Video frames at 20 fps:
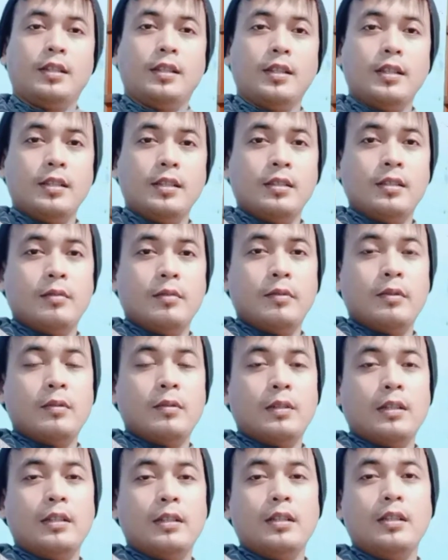guys, di video
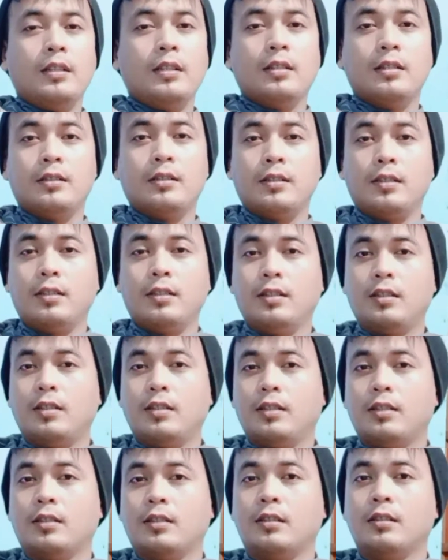kali ini
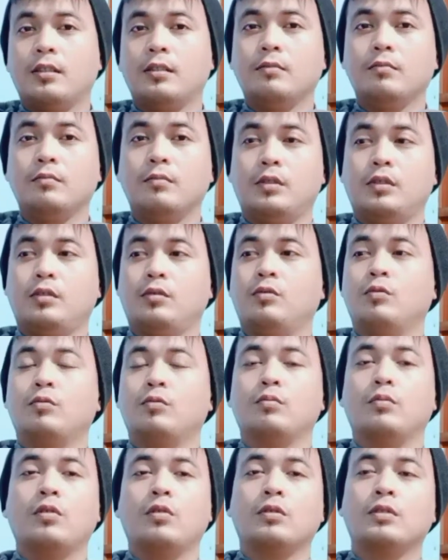saya akan
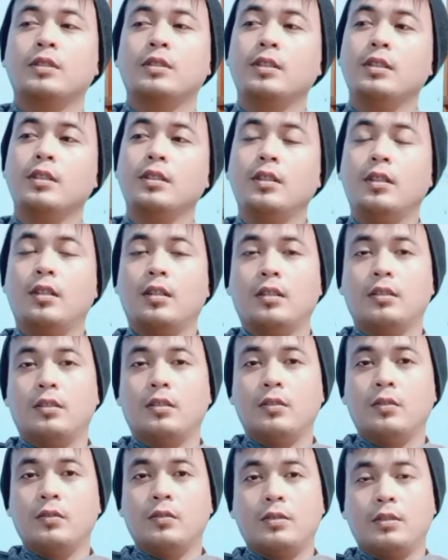mengunboxing
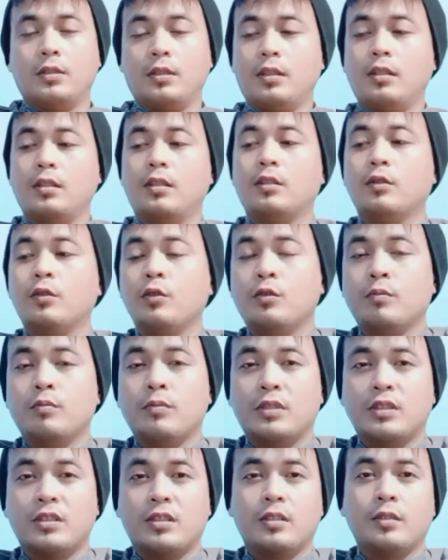atau sekaligus
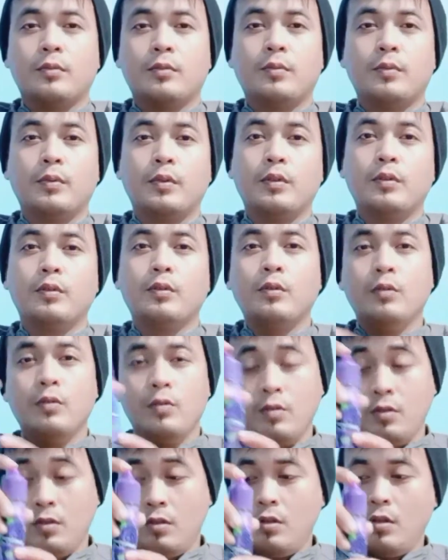mereview
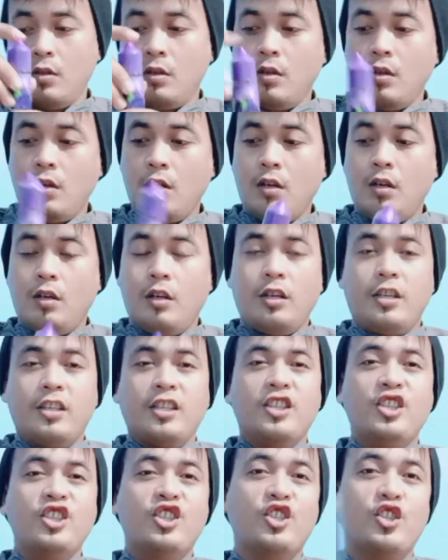
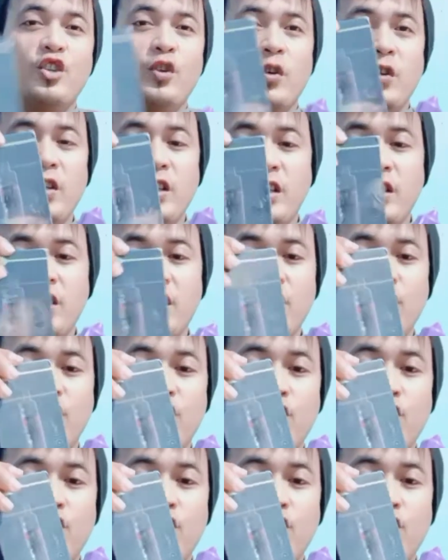Ijoy